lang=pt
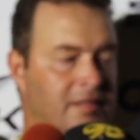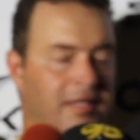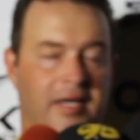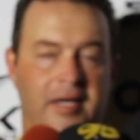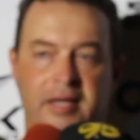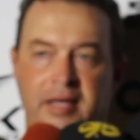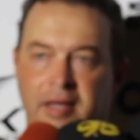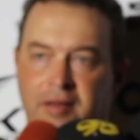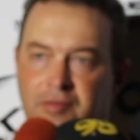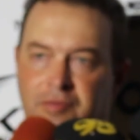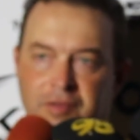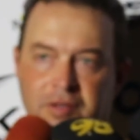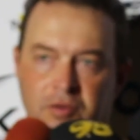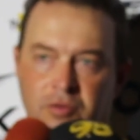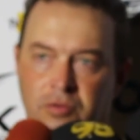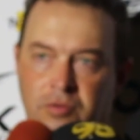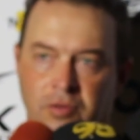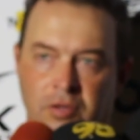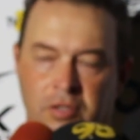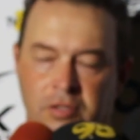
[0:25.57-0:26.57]
Né? Quem
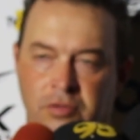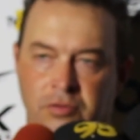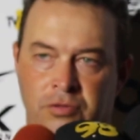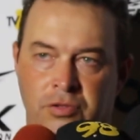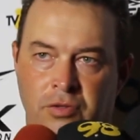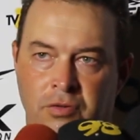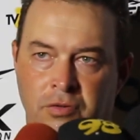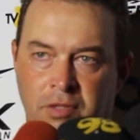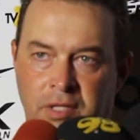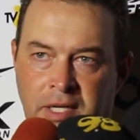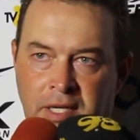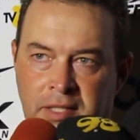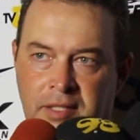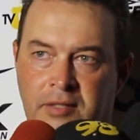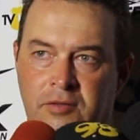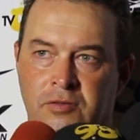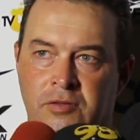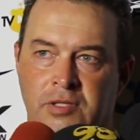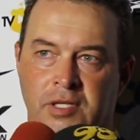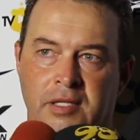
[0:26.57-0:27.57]
viu nosso jogo
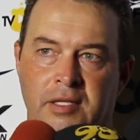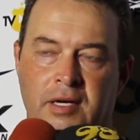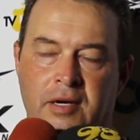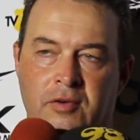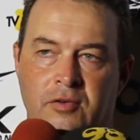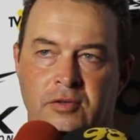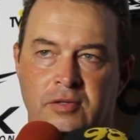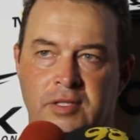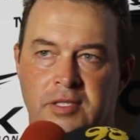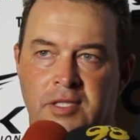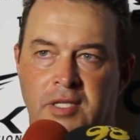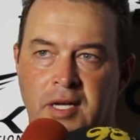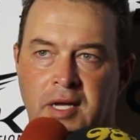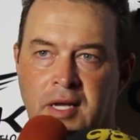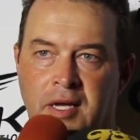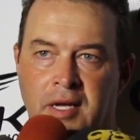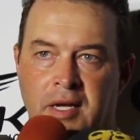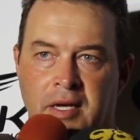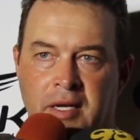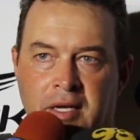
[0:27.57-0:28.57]
diante do Santa Cruz
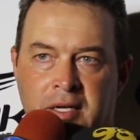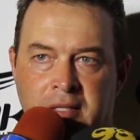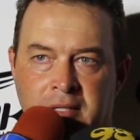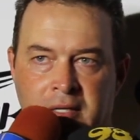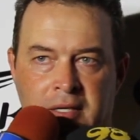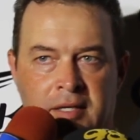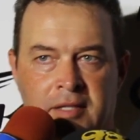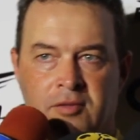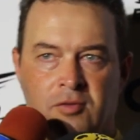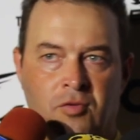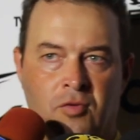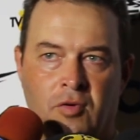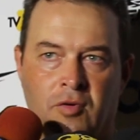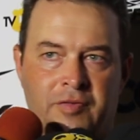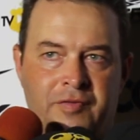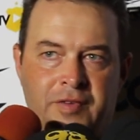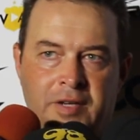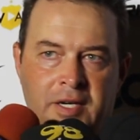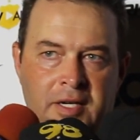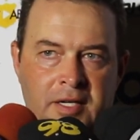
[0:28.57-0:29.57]
e diante do
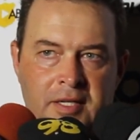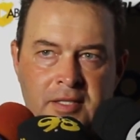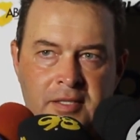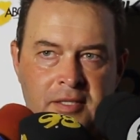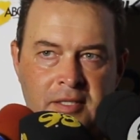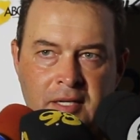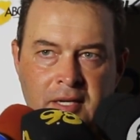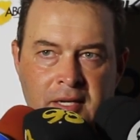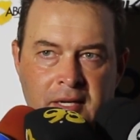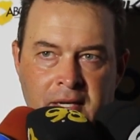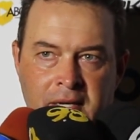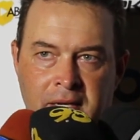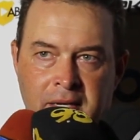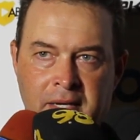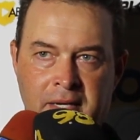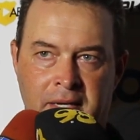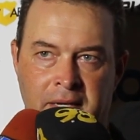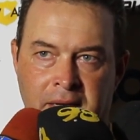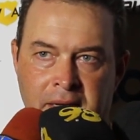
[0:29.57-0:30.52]
Confiança é,